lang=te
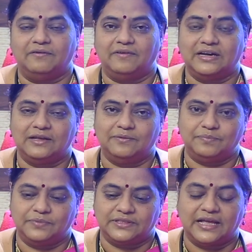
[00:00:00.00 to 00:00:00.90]
వాటికి
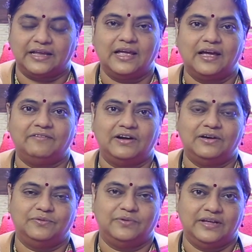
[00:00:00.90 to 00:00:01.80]
తగ్గాక
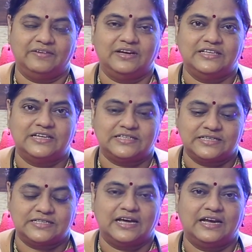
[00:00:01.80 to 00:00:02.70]
వాళ్ళు ఏమైనా
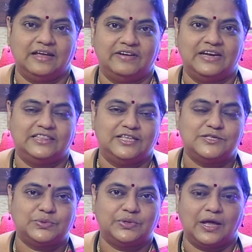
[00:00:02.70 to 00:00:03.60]
ఇంజెక్షన్స్ కానీ అవన్నీ
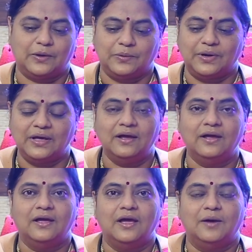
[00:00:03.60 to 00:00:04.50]
తీసుకున్నాక కూడా
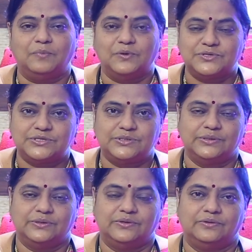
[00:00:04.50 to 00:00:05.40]
పోస్ట్
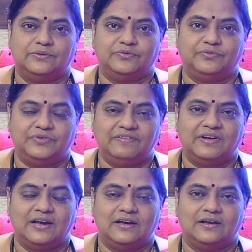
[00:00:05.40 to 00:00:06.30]

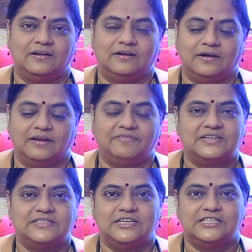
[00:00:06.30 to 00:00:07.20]
ఫీవరల్
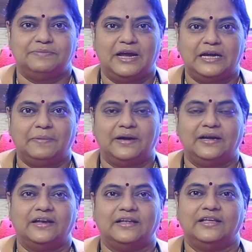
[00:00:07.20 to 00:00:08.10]
ఎఫెక్ట్స్ నుంచి
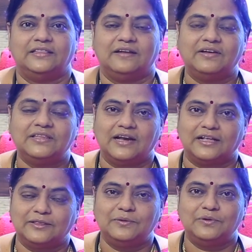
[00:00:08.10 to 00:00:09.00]
బయటపడడానికి తర్వాత
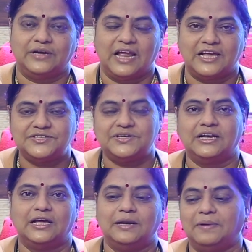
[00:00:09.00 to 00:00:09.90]
రక్తంలో
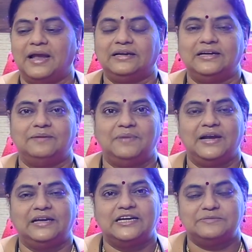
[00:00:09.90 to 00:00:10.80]
న్యాచురల్గానే ప్లాట్లే
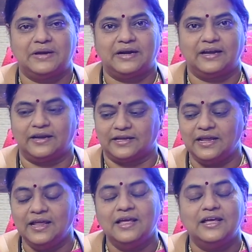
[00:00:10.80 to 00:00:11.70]
ప్లేట్లెట్స్
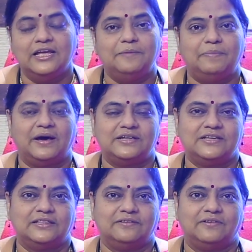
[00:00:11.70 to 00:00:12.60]
పెరగడానికి ఈ
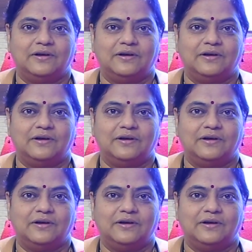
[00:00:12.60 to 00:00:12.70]
పారిజాత